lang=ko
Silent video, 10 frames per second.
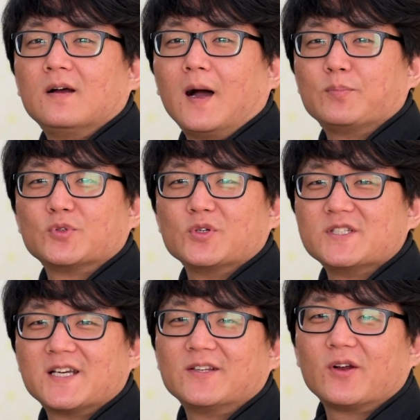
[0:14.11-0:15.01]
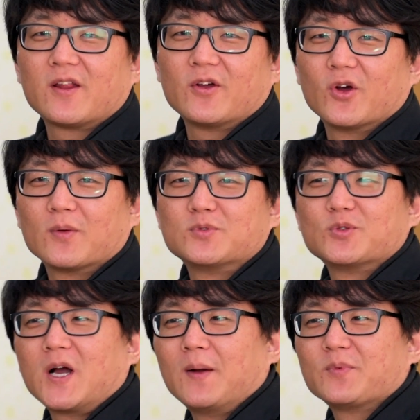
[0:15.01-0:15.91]
앞으로 이 채널에서
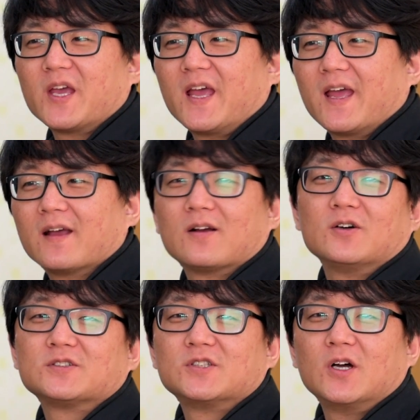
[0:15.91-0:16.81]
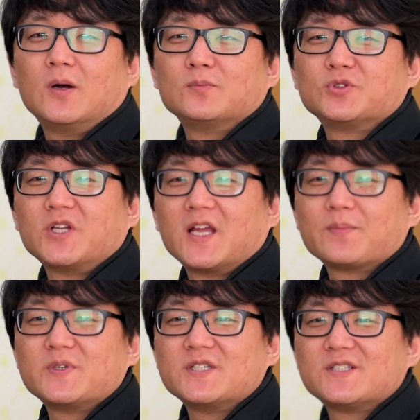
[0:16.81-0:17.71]
여러분과 함께 커스텀
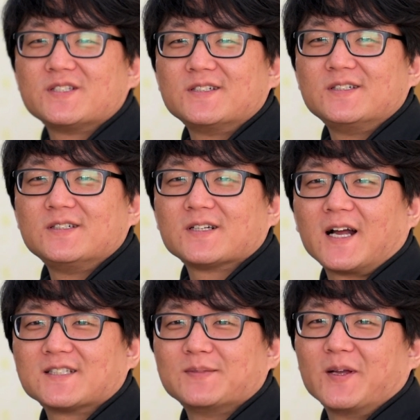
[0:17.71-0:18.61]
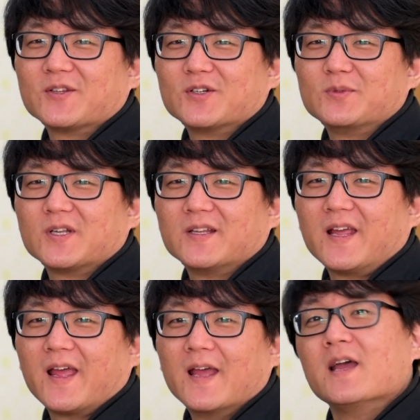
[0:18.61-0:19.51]
순행 PC를 같이 만들어 볼
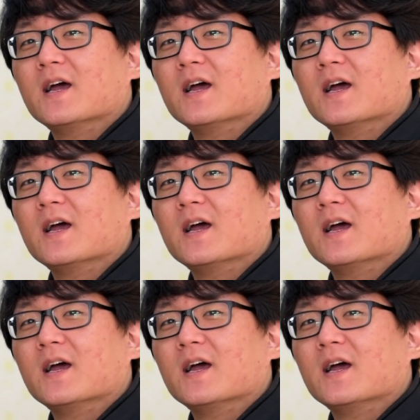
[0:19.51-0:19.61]
텐데,